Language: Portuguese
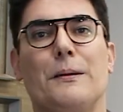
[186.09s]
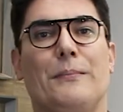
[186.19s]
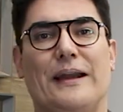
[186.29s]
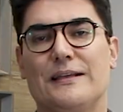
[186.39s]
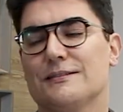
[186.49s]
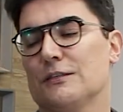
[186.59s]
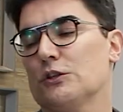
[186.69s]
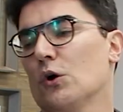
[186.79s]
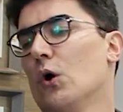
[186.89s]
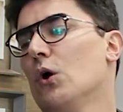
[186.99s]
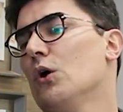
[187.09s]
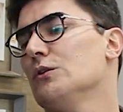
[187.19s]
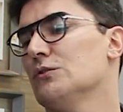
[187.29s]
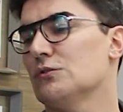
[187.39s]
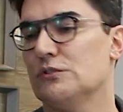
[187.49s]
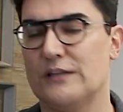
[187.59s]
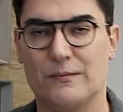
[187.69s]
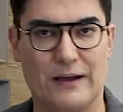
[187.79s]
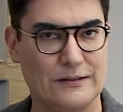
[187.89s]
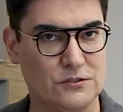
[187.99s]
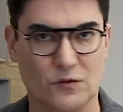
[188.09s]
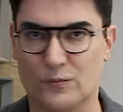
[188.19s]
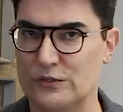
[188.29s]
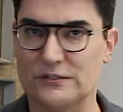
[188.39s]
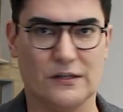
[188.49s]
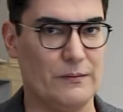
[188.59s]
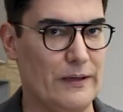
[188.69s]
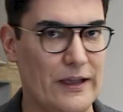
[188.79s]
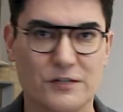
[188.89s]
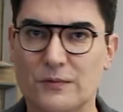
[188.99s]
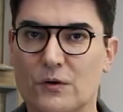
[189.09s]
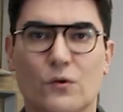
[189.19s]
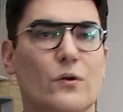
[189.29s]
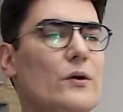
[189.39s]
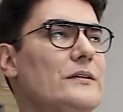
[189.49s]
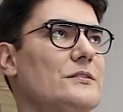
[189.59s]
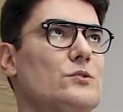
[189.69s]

parece que todos os dermatos estão postando a mesma coisa,